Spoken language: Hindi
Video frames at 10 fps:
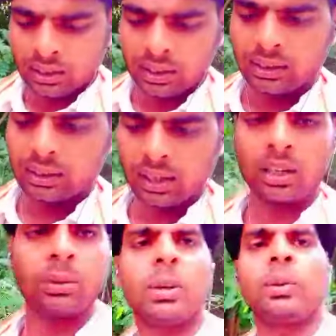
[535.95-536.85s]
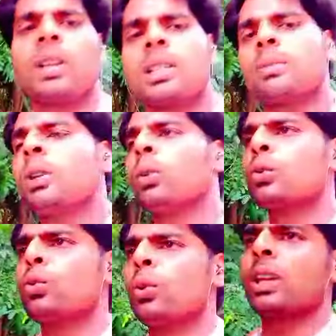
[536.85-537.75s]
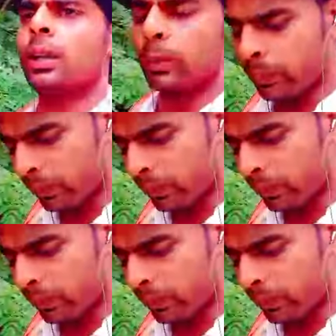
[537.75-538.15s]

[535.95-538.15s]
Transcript: कई लाख व्यूवर्स भी हो चुके हैं